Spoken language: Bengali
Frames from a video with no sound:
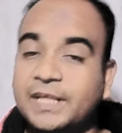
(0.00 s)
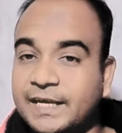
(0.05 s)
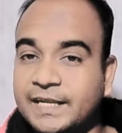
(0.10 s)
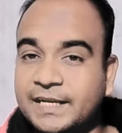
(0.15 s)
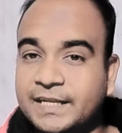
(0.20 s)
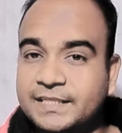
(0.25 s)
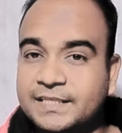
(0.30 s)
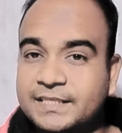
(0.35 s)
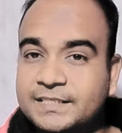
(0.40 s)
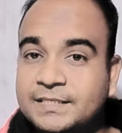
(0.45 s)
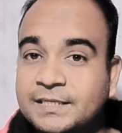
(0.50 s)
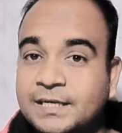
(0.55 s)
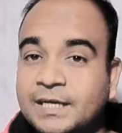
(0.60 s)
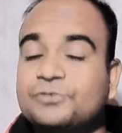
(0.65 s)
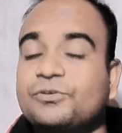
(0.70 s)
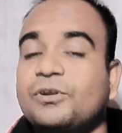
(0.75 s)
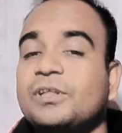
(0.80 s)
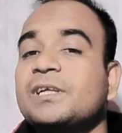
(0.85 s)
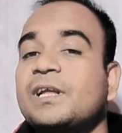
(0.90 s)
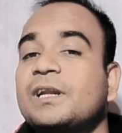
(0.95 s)
থেকে এনে দিচ্ছি
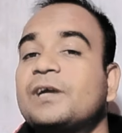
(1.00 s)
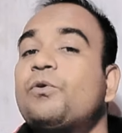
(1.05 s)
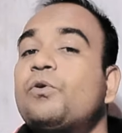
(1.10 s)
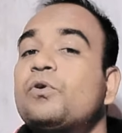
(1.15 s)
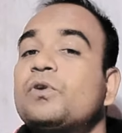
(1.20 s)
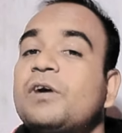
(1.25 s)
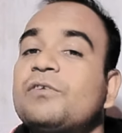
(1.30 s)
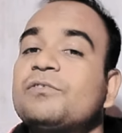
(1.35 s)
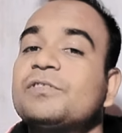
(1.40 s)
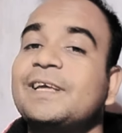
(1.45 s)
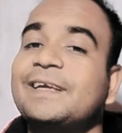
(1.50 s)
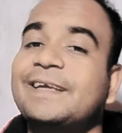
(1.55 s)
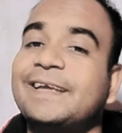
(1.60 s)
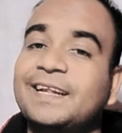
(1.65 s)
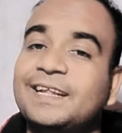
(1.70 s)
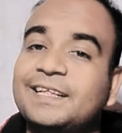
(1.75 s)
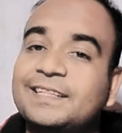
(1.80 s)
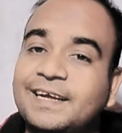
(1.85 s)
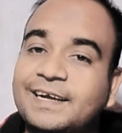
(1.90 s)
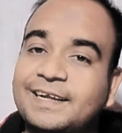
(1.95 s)
আসলে তারা গোডাউন থেকে
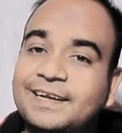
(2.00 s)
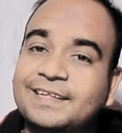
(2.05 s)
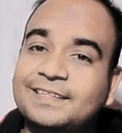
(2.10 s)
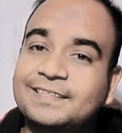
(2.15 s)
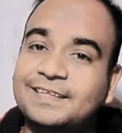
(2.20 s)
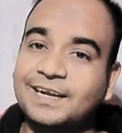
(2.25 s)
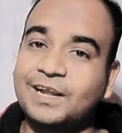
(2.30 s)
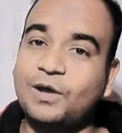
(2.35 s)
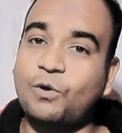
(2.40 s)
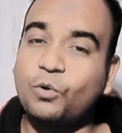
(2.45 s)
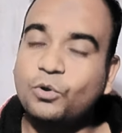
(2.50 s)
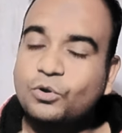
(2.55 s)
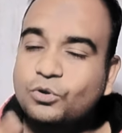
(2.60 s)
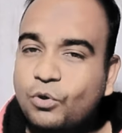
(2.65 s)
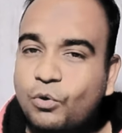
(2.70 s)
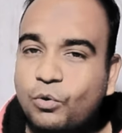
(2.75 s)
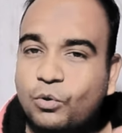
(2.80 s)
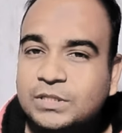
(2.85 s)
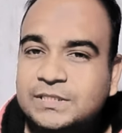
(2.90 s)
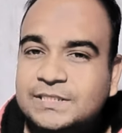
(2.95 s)
এনে দেয় না তারা অন্য
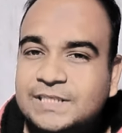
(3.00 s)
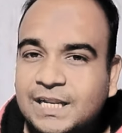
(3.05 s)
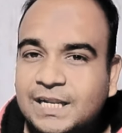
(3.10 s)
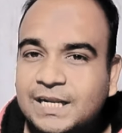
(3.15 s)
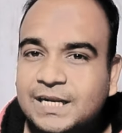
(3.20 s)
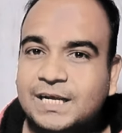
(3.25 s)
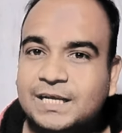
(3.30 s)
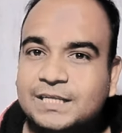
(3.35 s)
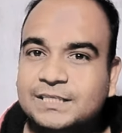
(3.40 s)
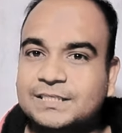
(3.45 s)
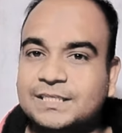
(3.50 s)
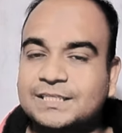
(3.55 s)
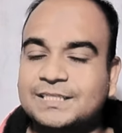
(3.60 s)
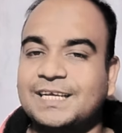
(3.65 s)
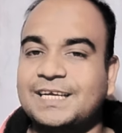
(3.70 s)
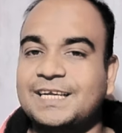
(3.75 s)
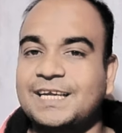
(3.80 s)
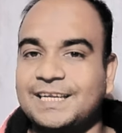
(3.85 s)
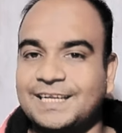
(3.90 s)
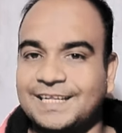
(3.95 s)
হোলসেলের কাছে
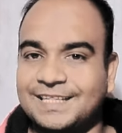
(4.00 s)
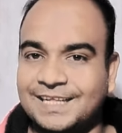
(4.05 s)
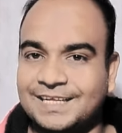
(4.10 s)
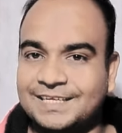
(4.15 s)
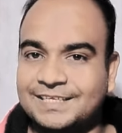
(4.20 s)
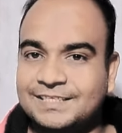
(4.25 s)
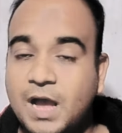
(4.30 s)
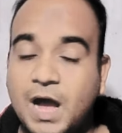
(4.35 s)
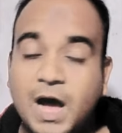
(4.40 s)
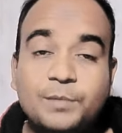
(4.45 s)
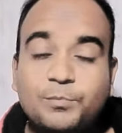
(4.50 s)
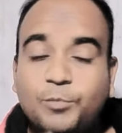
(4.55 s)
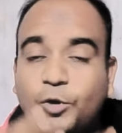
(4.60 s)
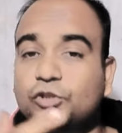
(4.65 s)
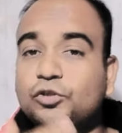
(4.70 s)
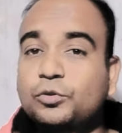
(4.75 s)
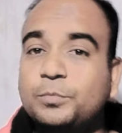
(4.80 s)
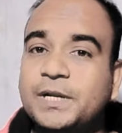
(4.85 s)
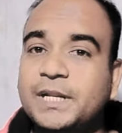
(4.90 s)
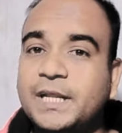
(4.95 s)
থেকে এনে নেয় আর
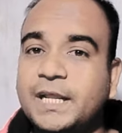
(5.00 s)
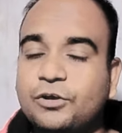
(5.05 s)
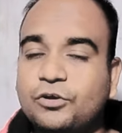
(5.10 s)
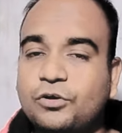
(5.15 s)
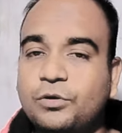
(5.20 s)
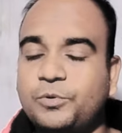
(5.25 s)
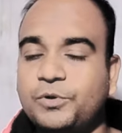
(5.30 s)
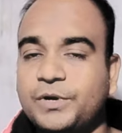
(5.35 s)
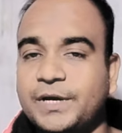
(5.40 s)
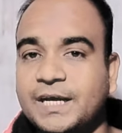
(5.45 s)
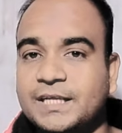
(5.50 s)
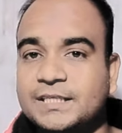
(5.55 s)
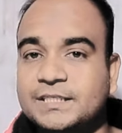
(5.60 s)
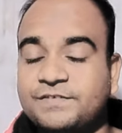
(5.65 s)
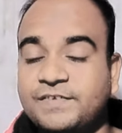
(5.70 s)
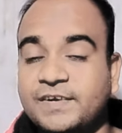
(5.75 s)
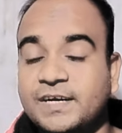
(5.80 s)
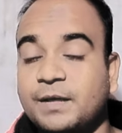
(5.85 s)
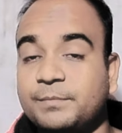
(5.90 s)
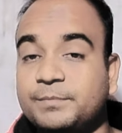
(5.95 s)
বর্তমানে এরকম হয়ে গেছে
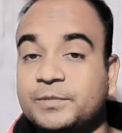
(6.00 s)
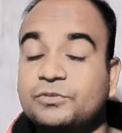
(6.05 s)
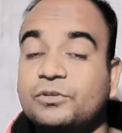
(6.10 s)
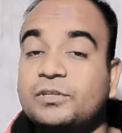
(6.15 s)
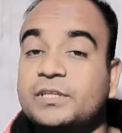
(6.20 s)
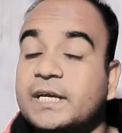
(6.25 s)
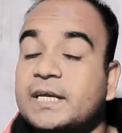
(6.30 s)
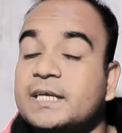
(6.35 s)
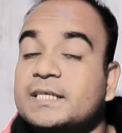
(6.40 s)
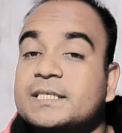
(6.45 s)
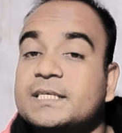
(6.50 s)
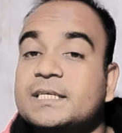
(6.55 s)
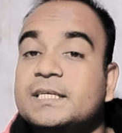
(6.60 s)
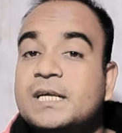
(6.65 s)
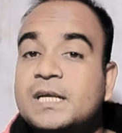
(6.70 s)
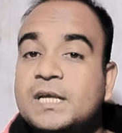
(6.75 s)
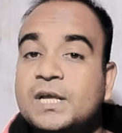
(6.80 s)
ফ্রেন্ড আপনি তো দেখেছেন